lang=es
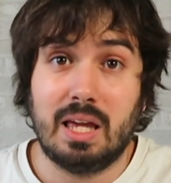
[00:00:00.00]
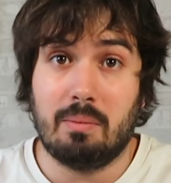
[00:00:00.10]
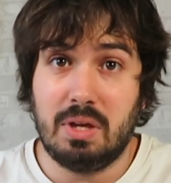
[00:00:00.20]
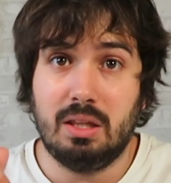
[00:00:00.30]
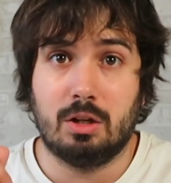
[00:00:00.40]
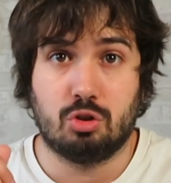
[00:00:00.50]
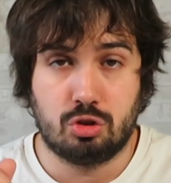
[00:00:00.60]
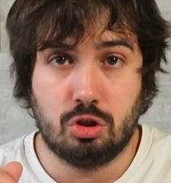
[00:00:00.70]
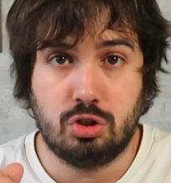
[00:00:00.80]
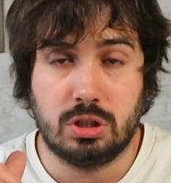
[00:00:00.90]
Y a mí, de
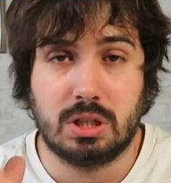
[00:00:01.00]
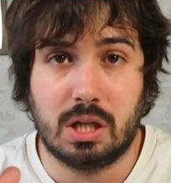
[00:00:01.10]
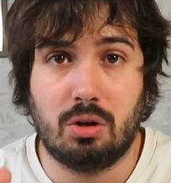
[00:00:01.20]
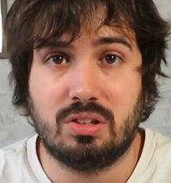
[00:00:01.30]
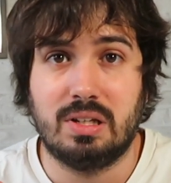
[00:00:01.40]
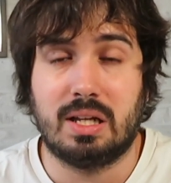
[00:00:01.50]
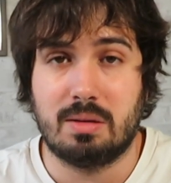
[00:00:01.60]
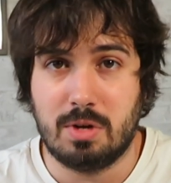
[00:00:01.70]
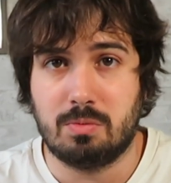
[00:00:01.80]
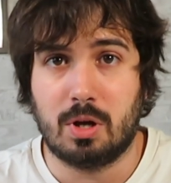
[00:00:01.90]
los dos, creo que es el
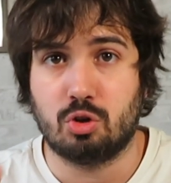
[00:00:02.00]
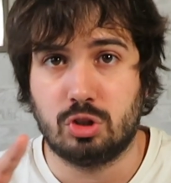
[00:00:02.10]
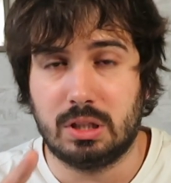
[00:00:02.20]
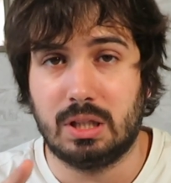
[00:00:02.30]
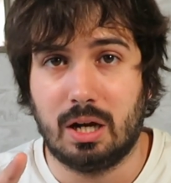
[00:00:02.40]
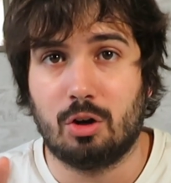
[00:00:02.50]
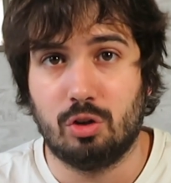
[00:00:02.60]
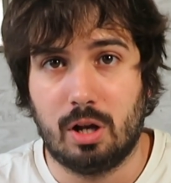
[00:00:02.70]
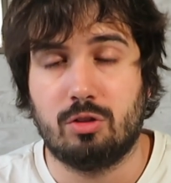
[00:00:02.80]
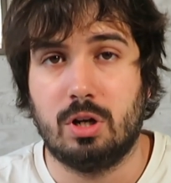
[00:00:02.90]
que más va a costar
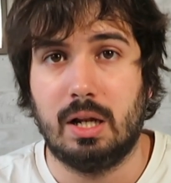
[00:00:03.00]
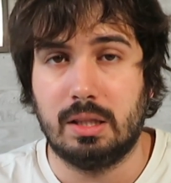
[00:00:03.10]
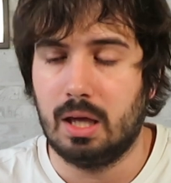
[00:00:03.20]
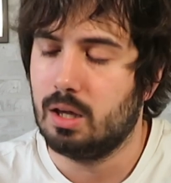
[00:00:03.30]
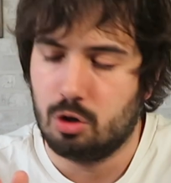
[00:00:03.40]
tirarlo de la zona alta.